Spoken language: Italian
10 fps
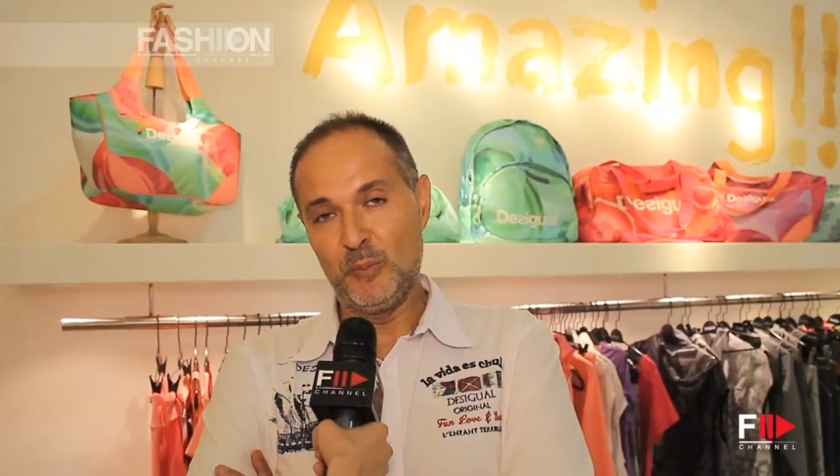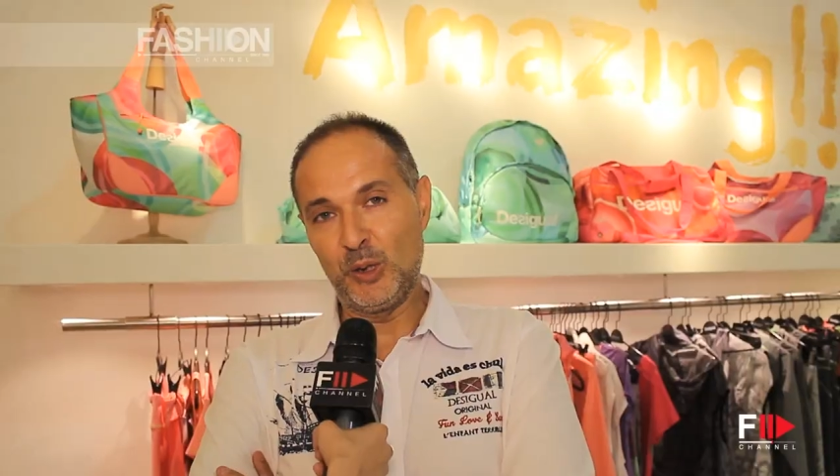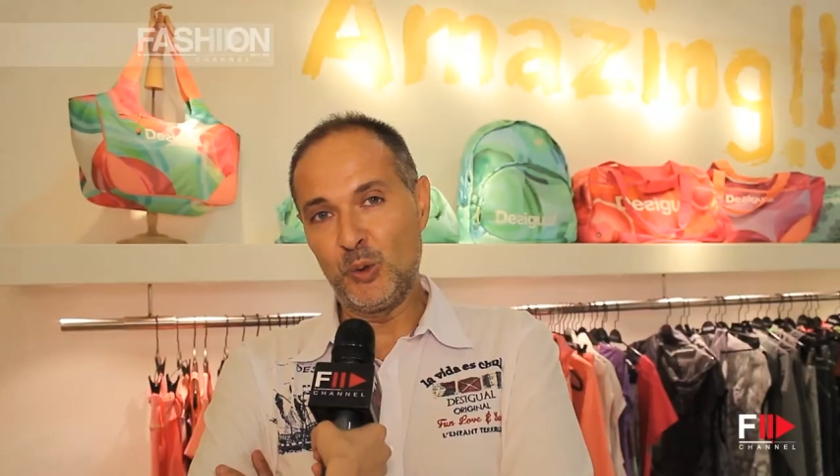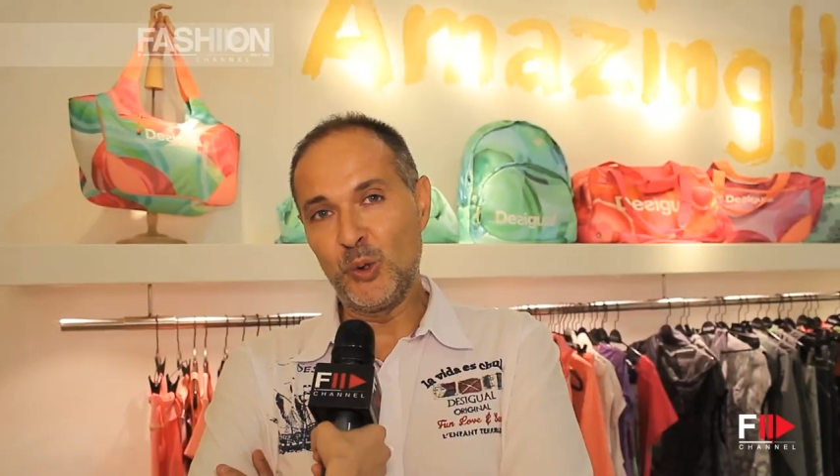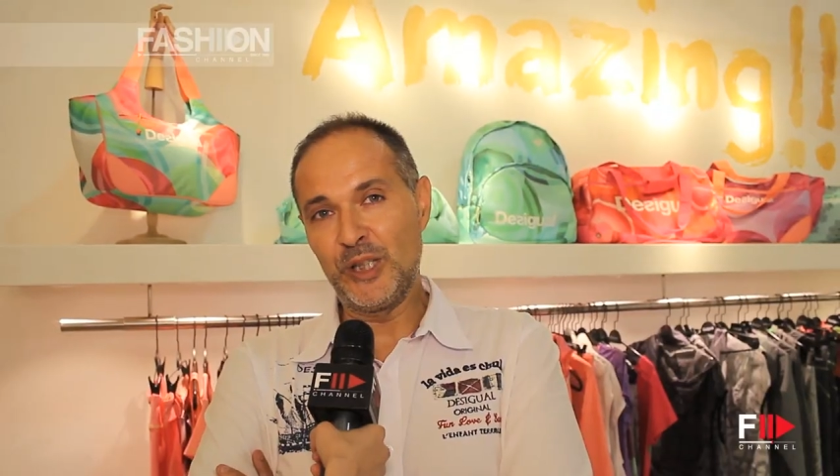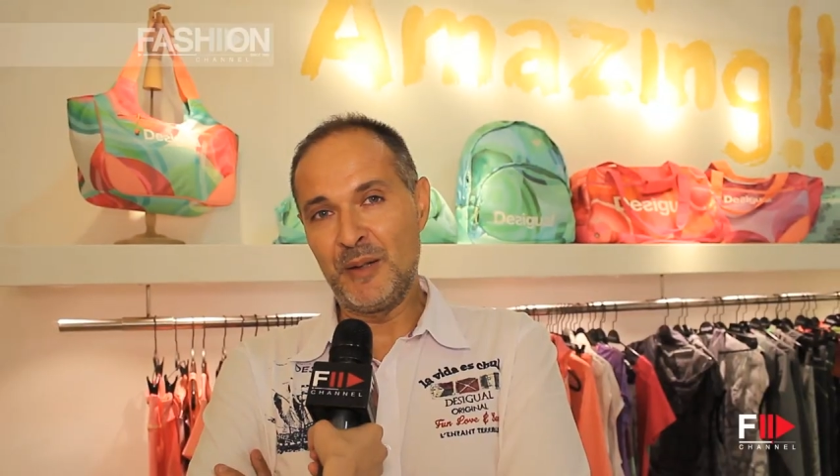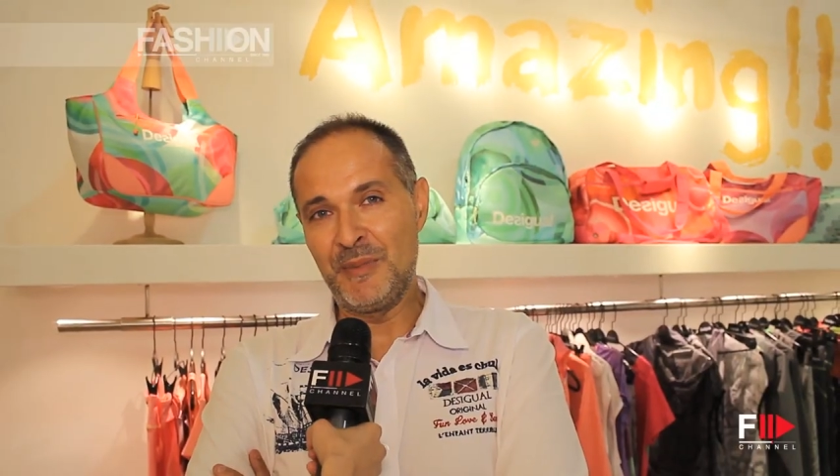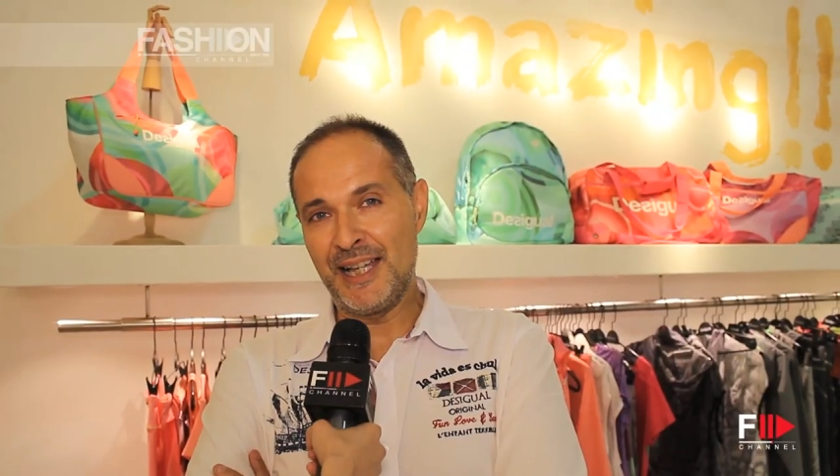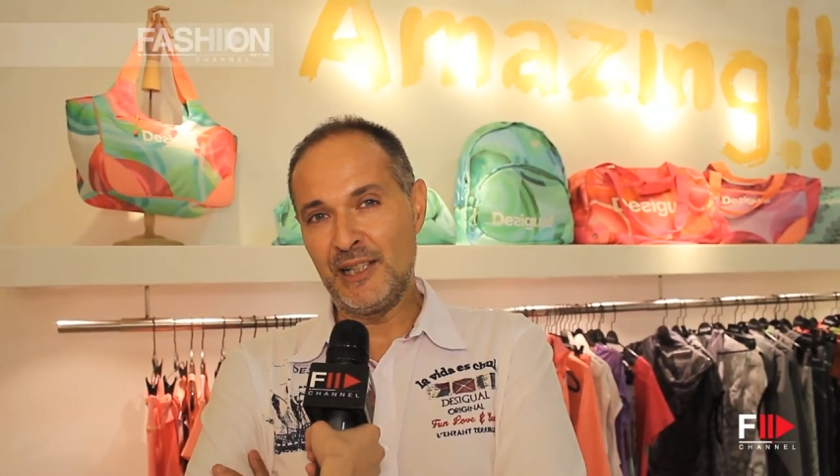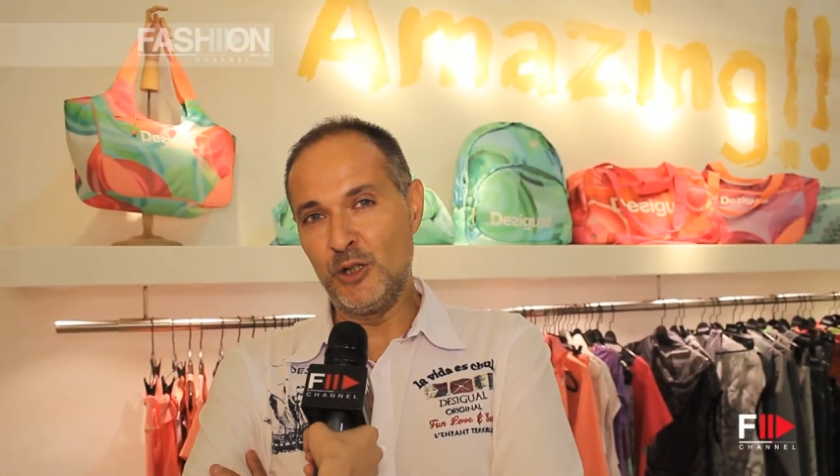per cui è
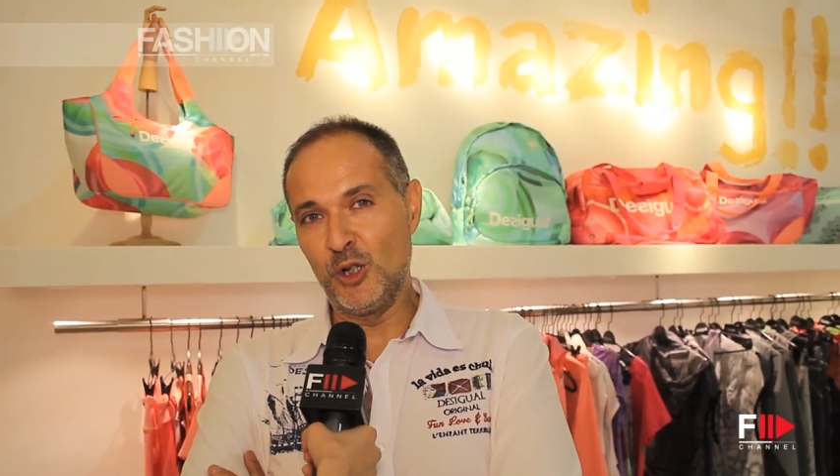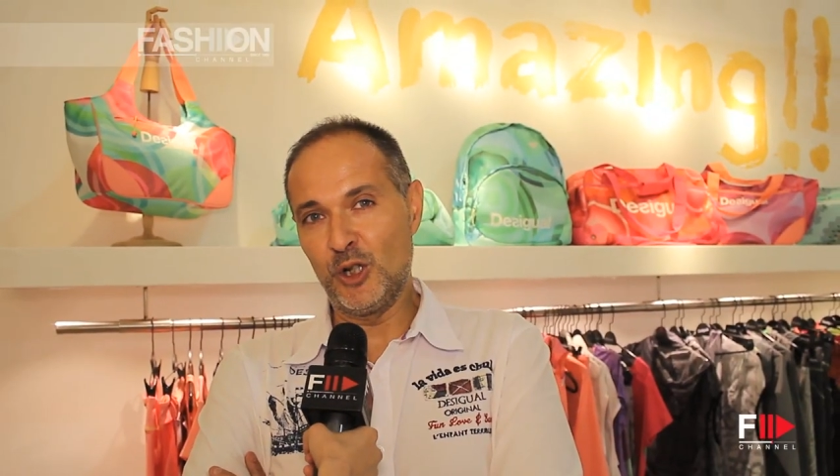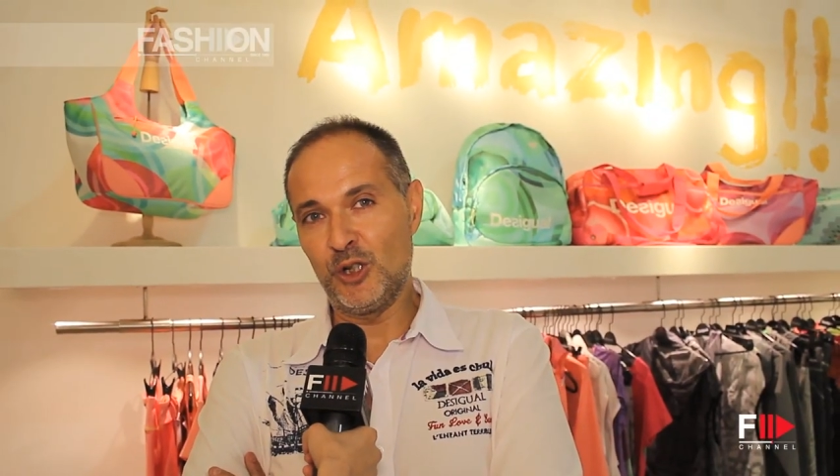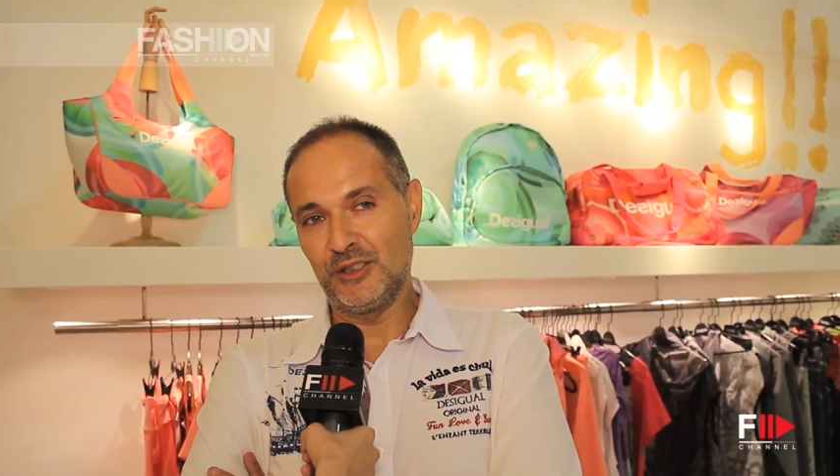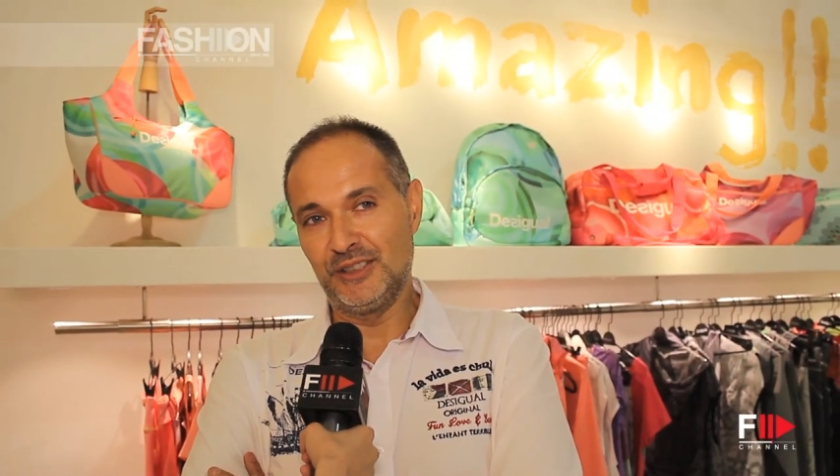meglio